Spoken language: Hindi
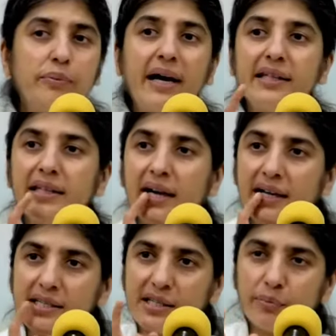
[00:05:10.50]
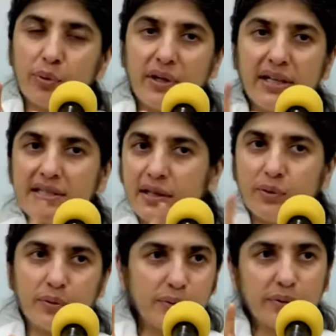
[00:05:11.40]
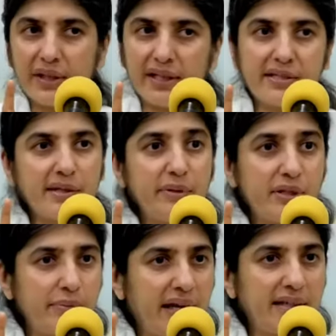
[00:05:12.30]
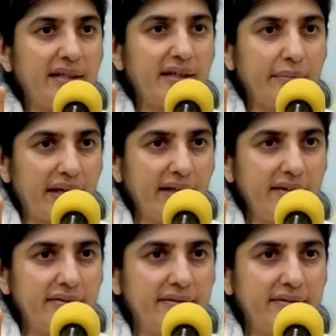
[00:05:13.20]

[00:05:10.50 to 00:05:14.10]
जो बात यहाँ से बोलने से लोगों को नहीं समझ में आती हमारी